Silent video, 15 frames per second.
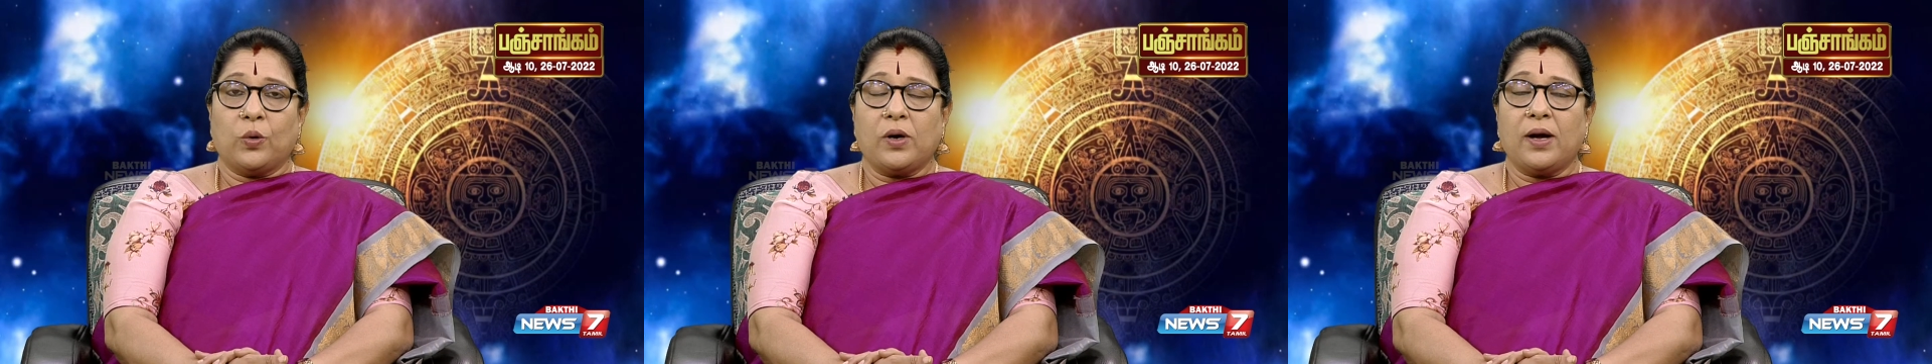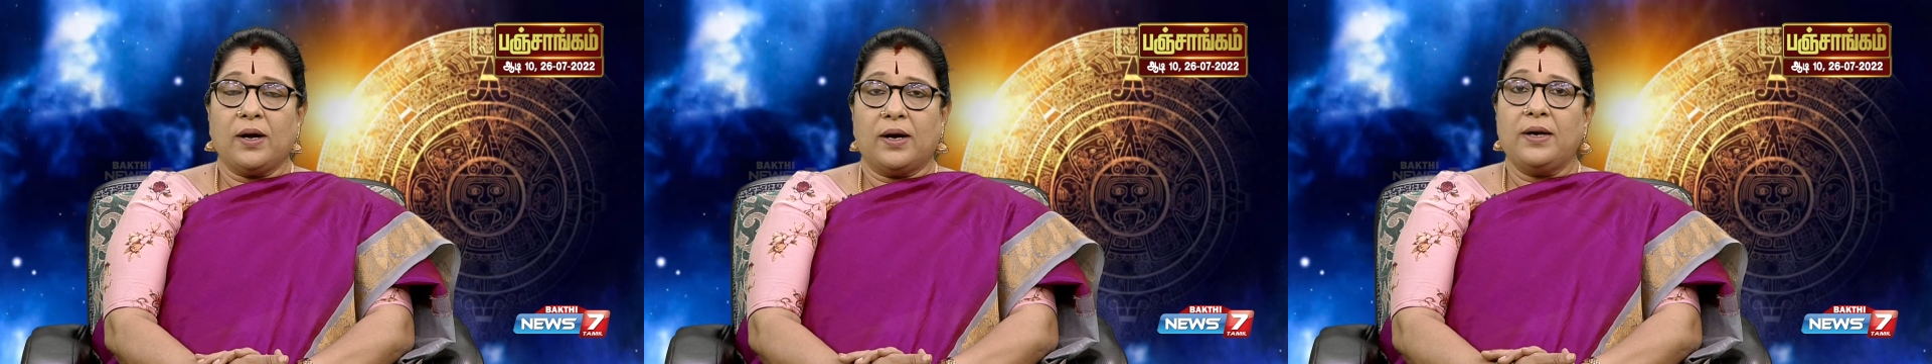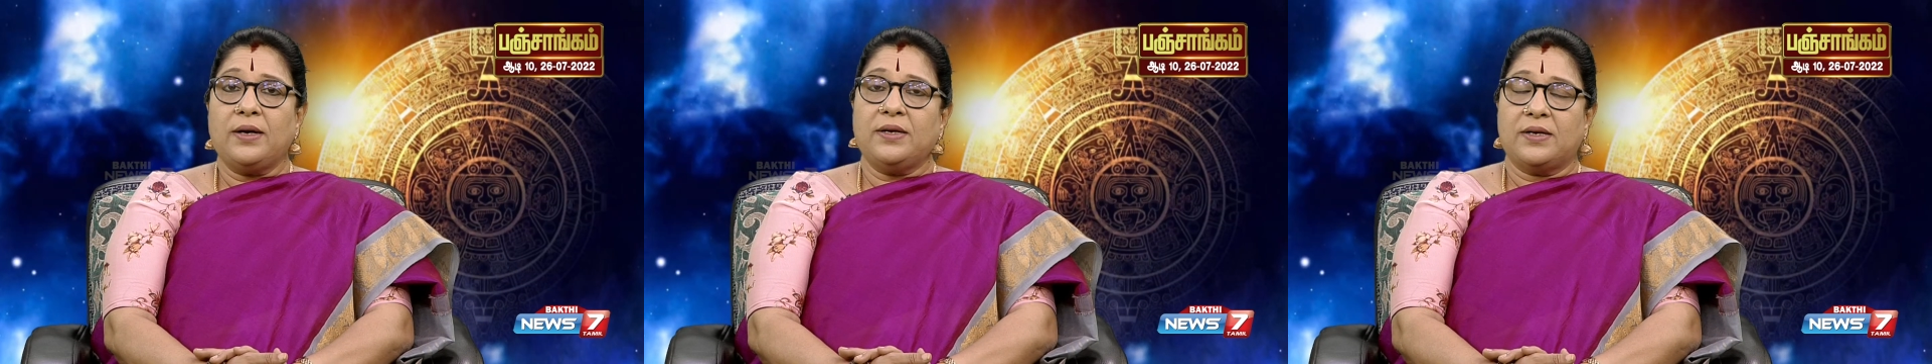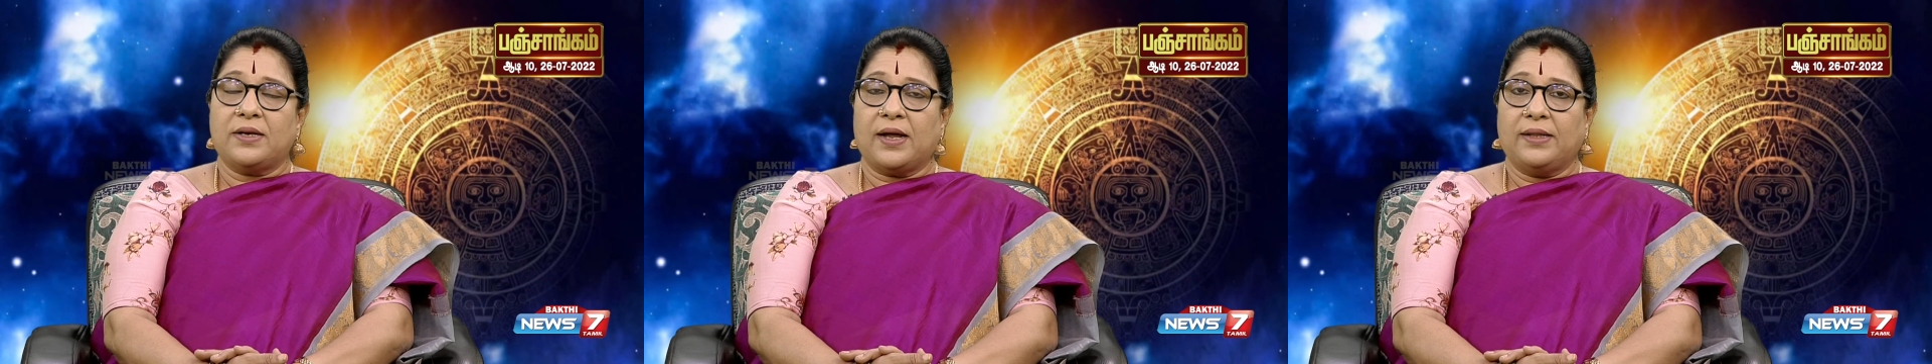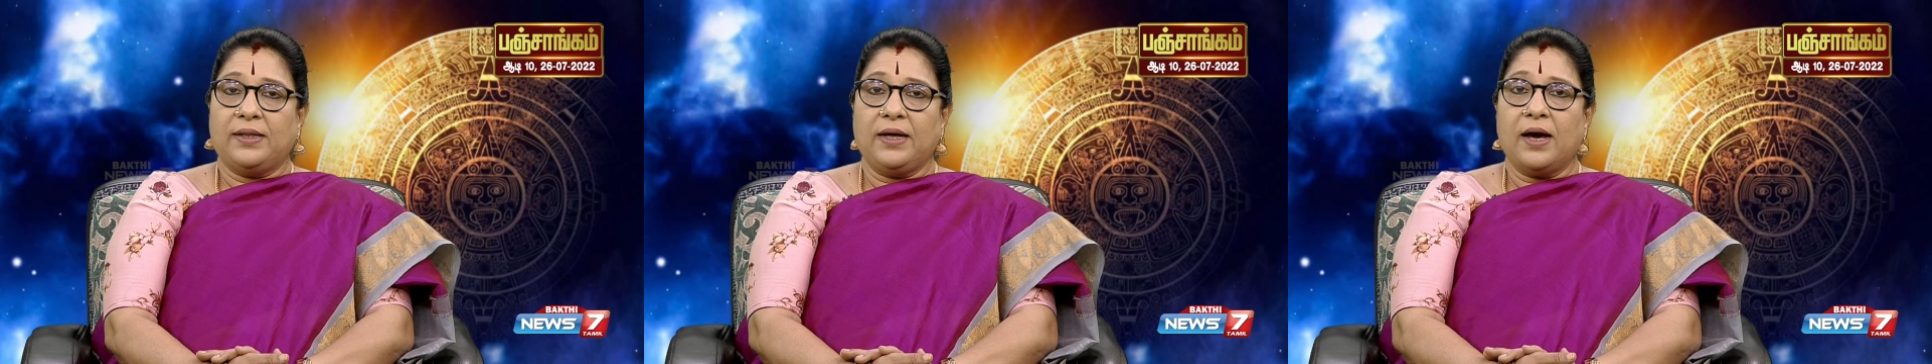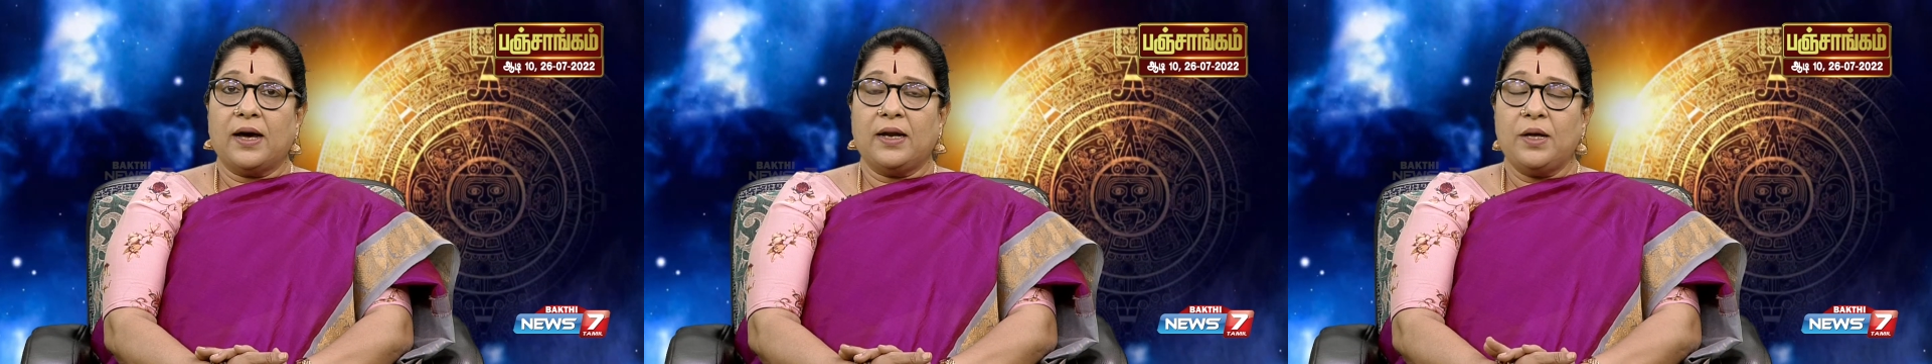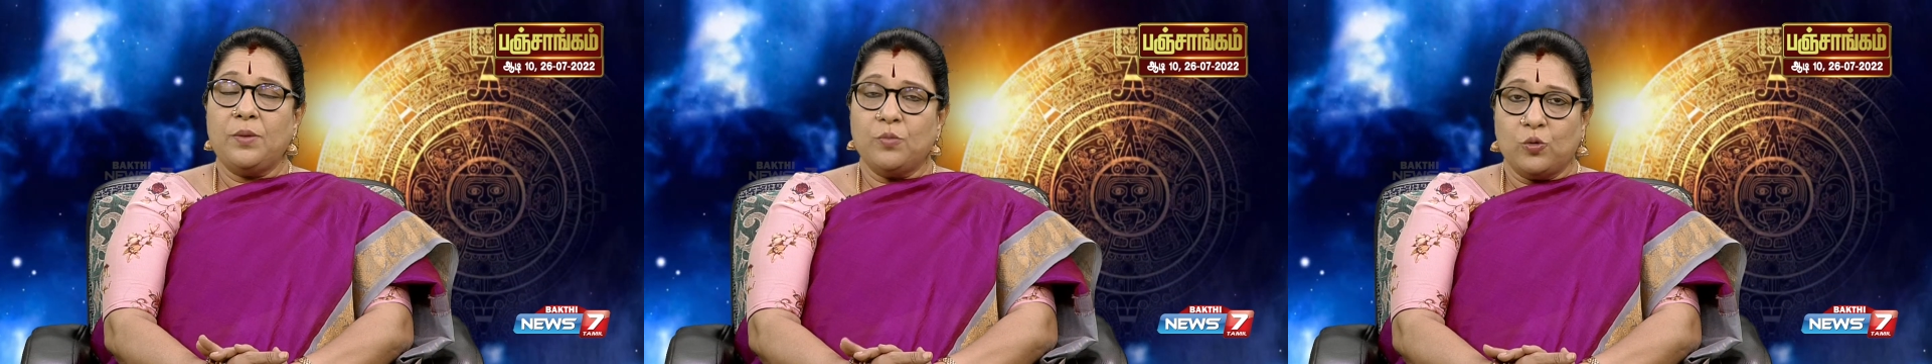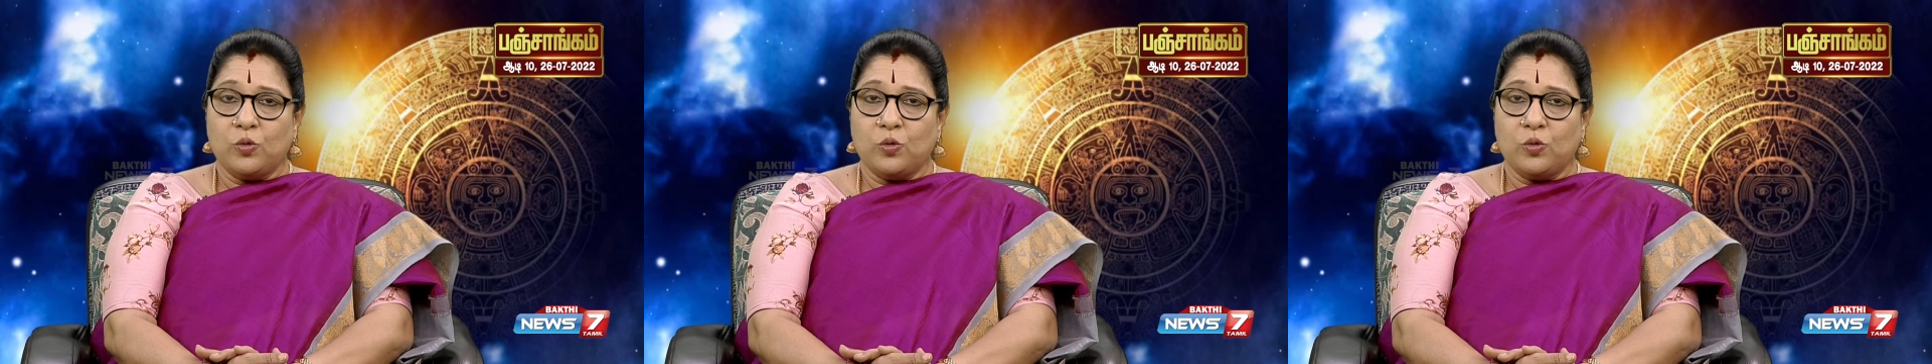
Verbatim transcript: யோகங்கள் இன்று அதிகாலை